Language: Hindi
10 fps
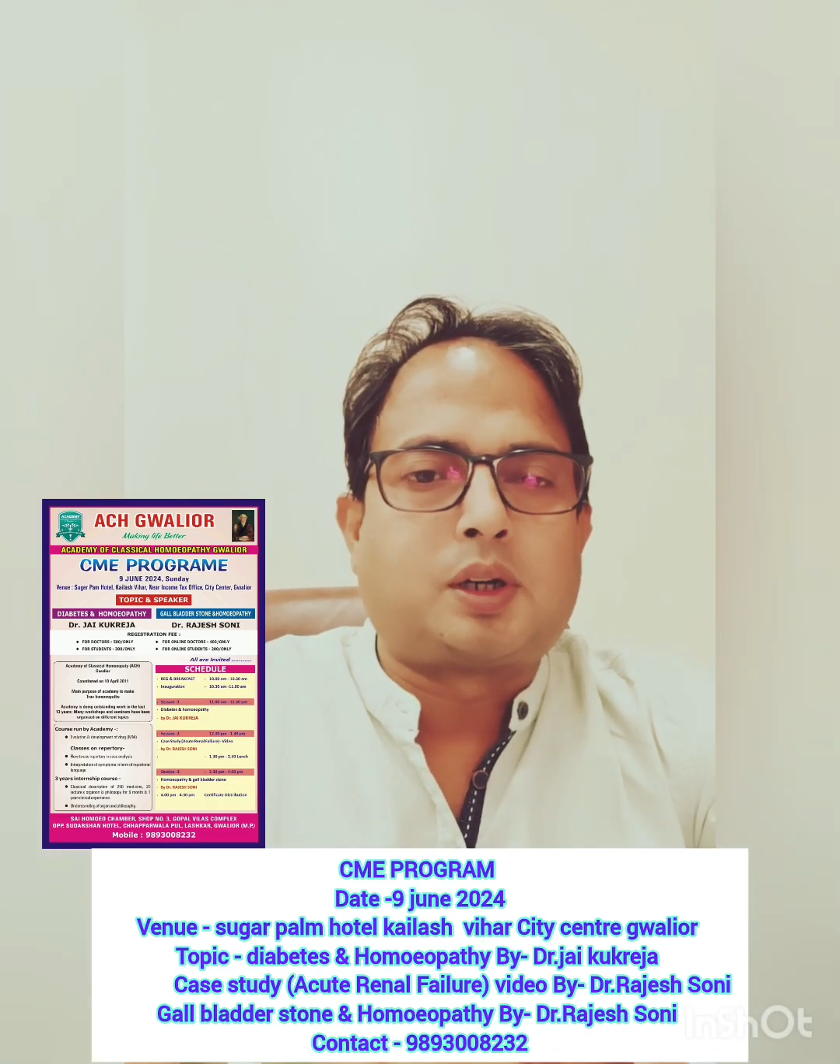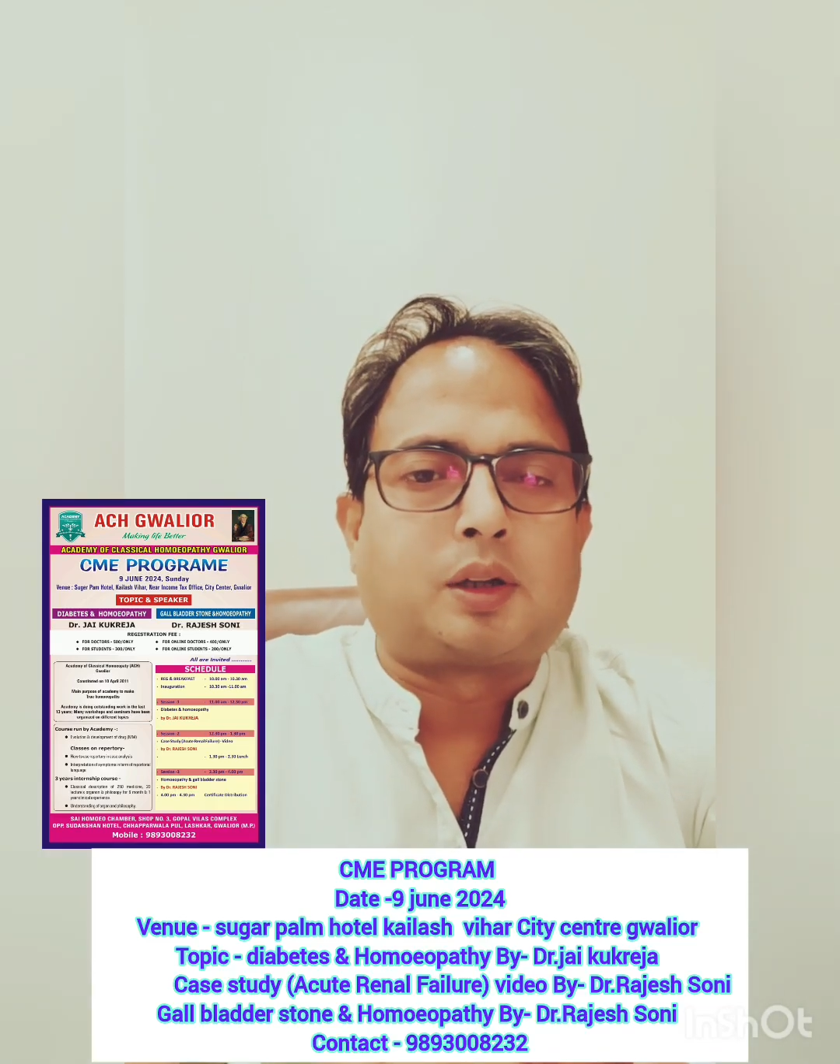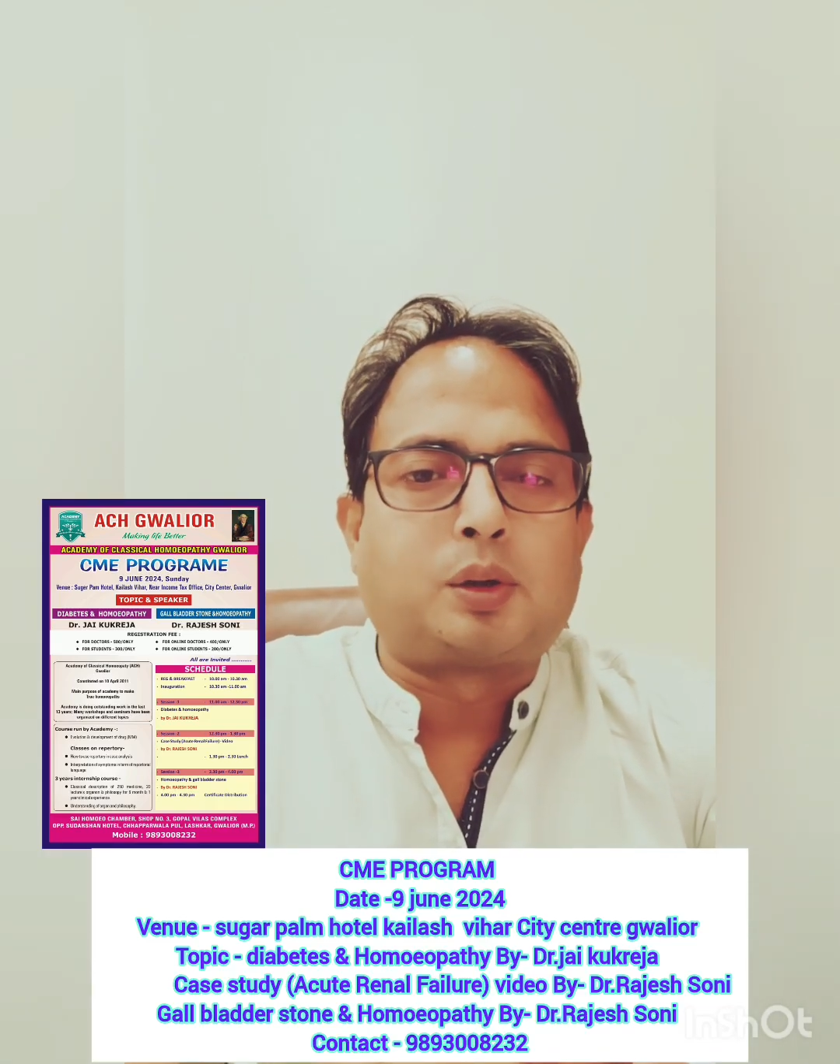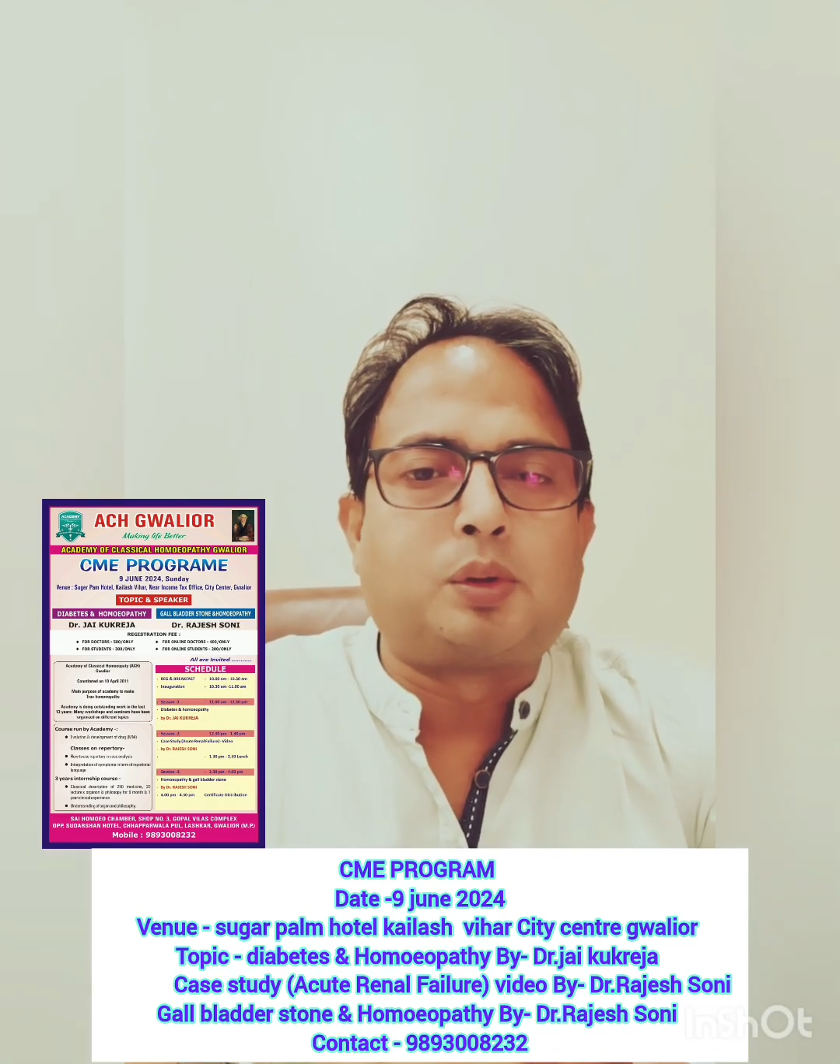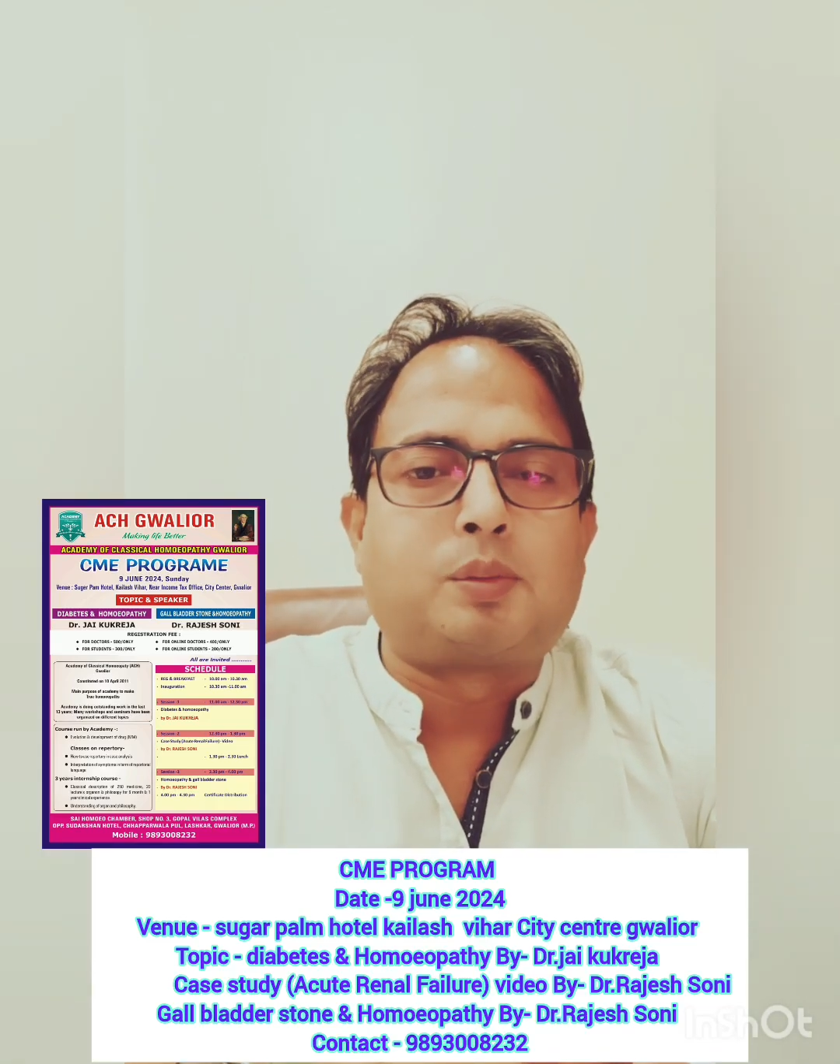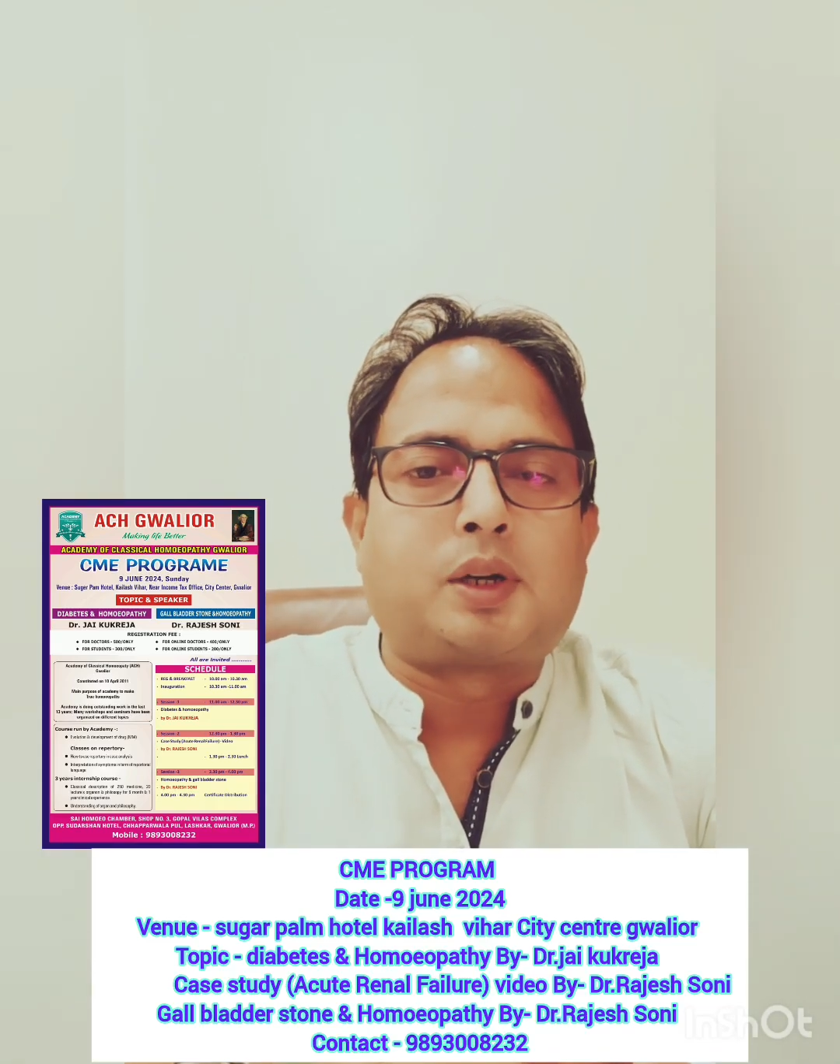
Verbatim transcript: करते हुए